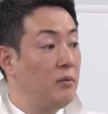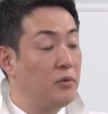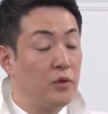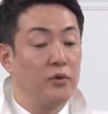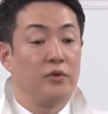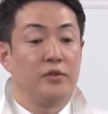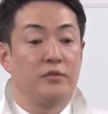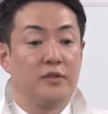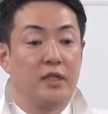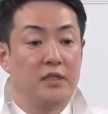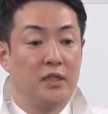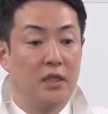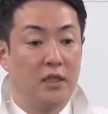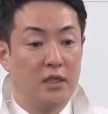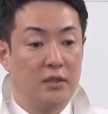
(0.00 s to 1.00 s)
どんどん取材
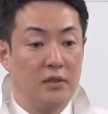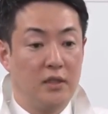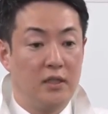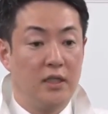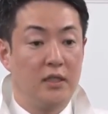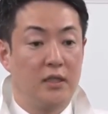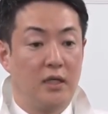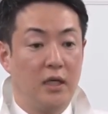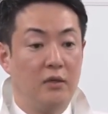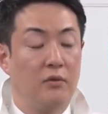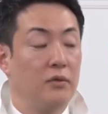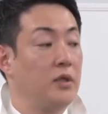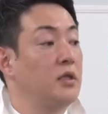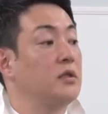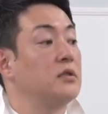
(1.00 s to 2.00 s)
していただいて結
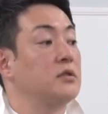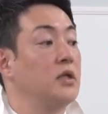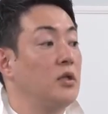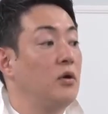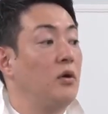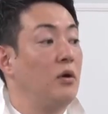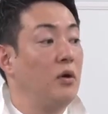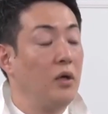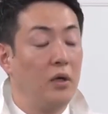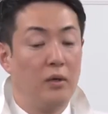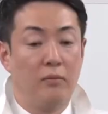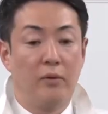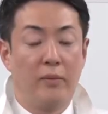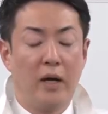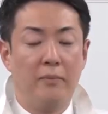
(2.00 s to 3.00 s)
構なんですけど
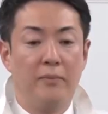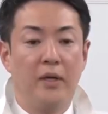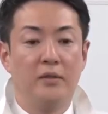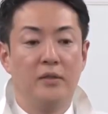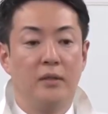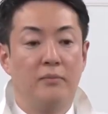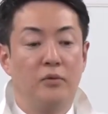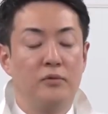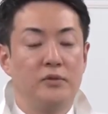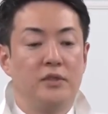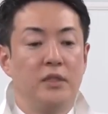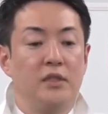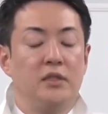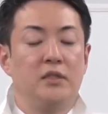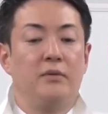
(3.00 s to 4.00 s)
万博が目
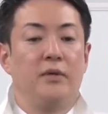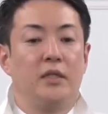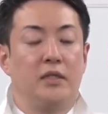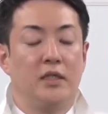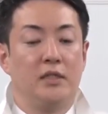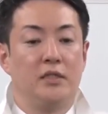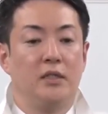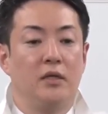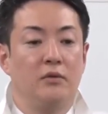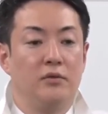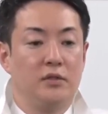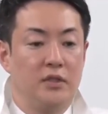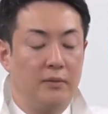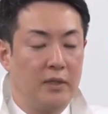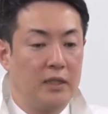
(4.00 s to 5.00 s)
前に迫った1年後
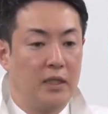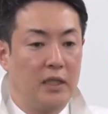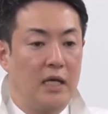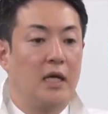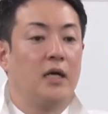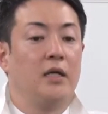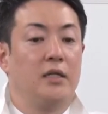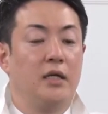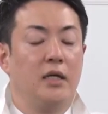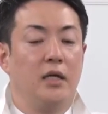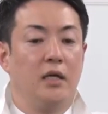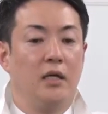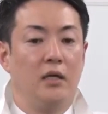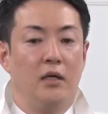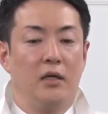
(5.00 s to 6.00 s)
に迫った中で